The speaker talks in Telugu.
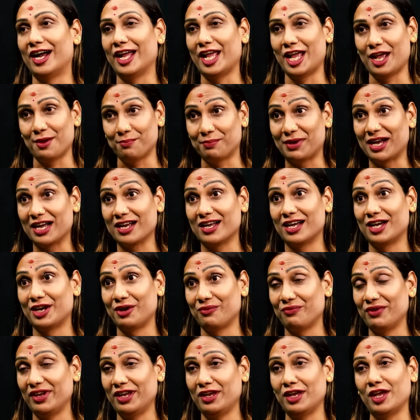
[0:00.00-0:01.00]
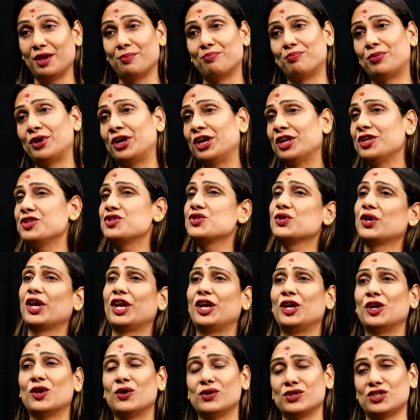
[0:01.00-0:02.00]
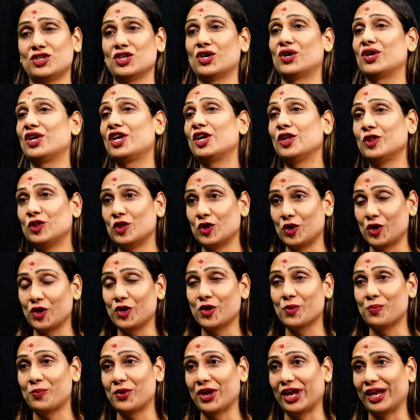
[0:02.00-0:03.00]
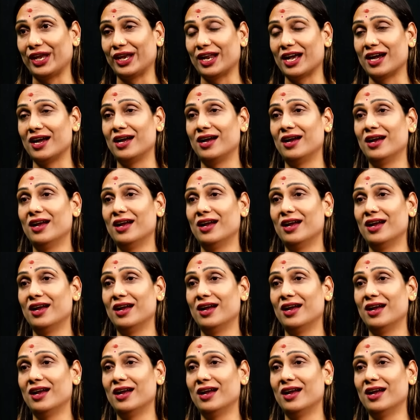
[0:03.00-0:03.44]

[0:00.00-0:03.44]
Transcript: హేమా గారివి ఎప్పటి నుంచో ఎన్నో చోట్ల దొరికిపోయినా